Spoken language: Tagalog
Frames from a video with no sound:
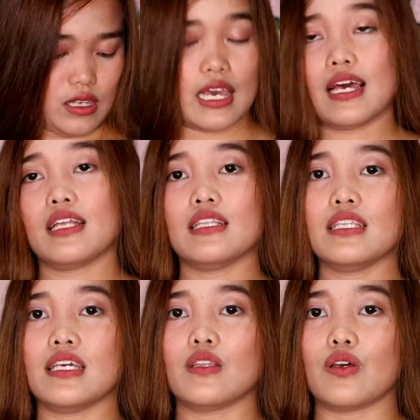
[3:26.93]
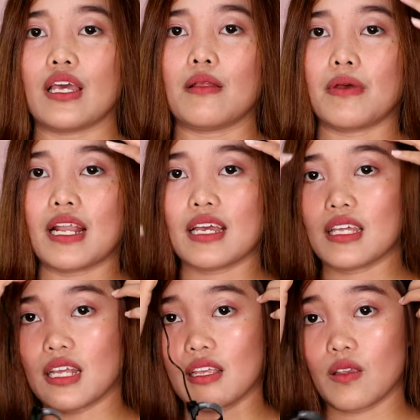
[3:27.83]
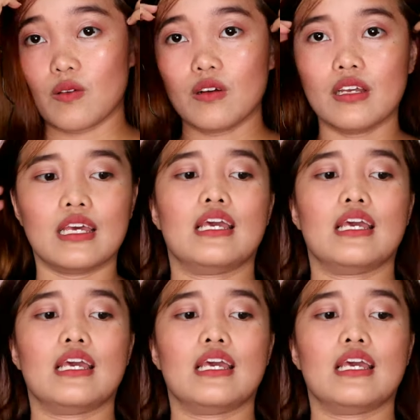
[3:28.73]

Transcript: Yan, dito yan, para kita nyo.